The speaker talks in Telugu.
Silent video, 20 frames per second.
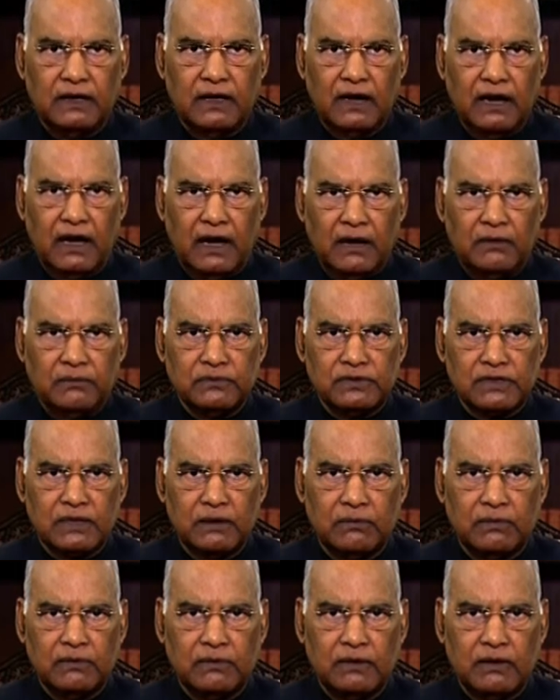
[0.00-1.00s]
జాతిపిత
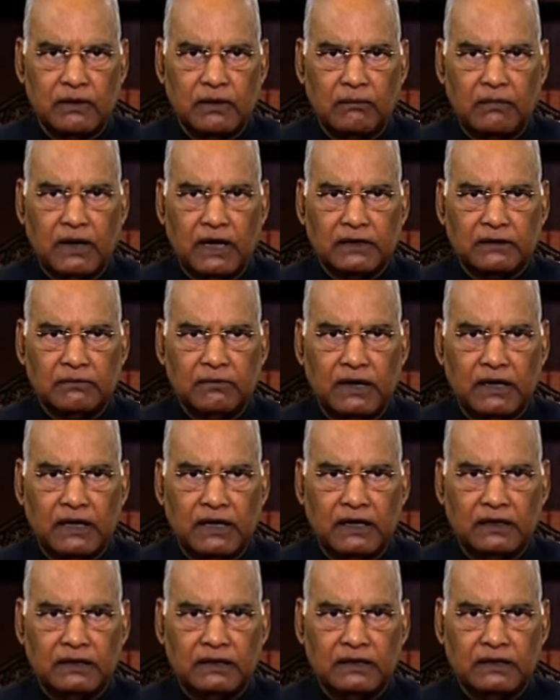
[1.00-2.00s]
మహాత్మాగాంధీ
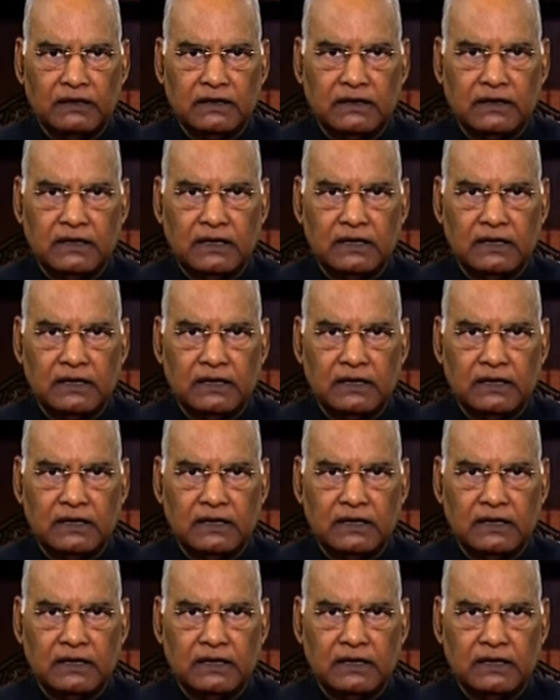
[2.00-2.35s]
జీవితంలోని